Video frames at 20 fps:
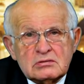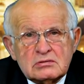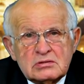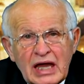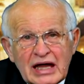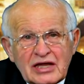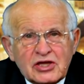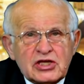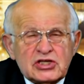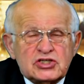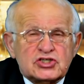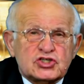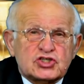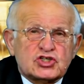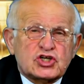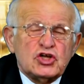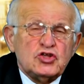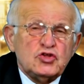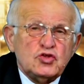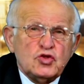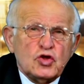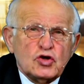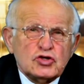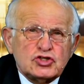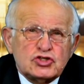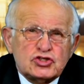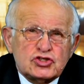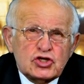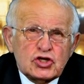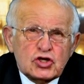jakieś
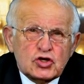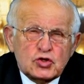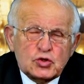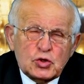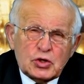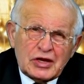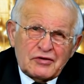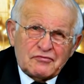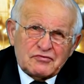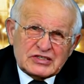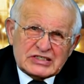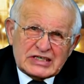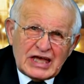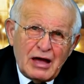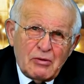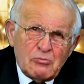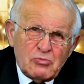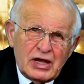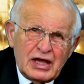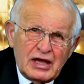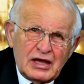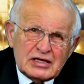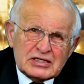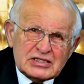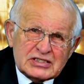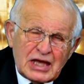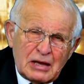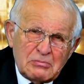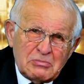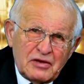czynności, które w same,
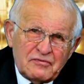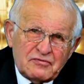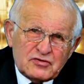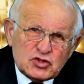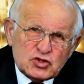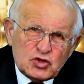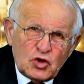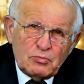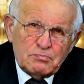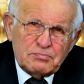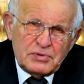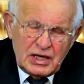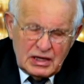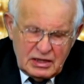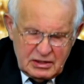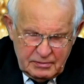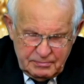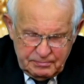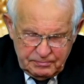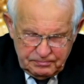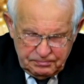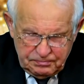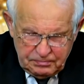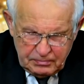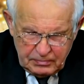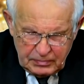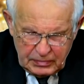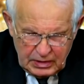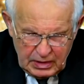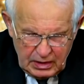same w sobie
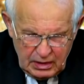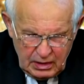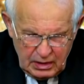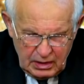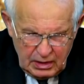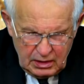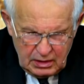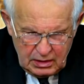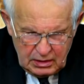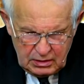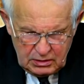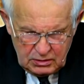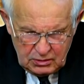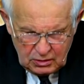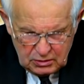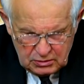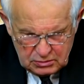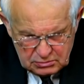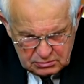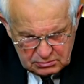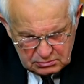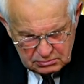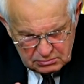e, no,